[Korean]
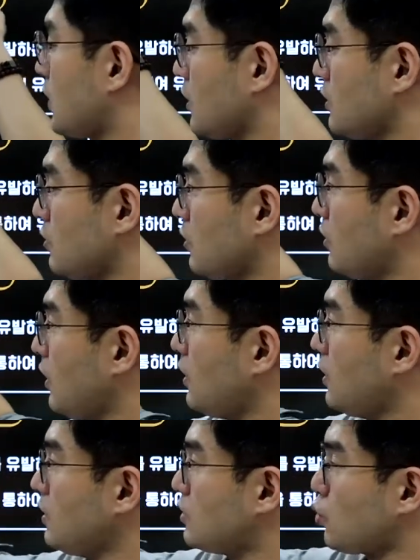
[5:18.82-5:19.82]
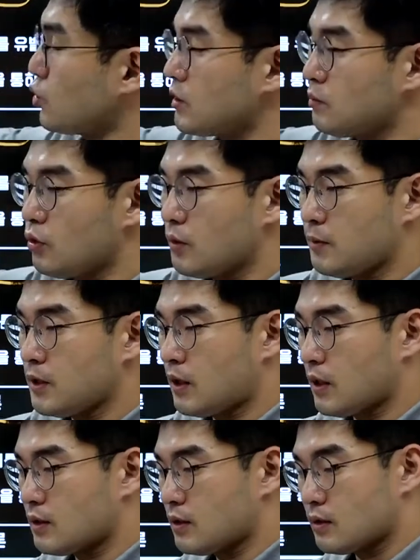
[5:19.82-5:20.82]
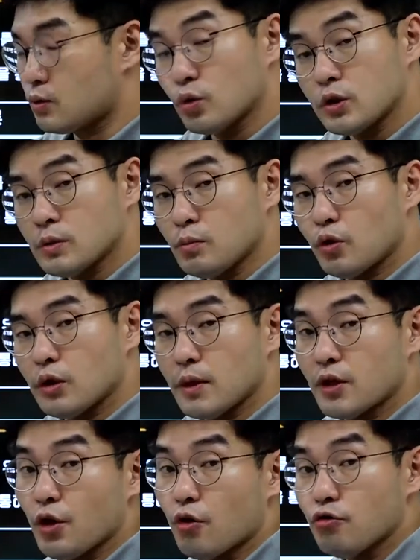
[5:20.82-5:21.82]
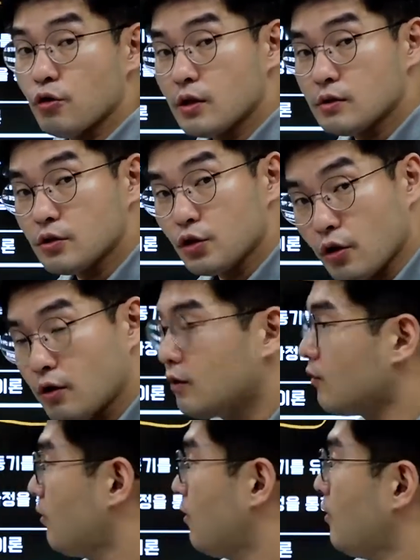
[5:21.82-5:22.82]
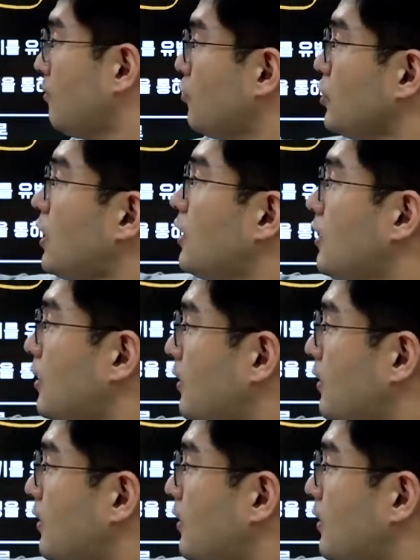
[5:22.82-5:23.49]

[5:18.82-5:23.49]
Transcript: 장기적인데 이 조직 몰입이랑 조직 몰입의 경우에는요. 뭐냐?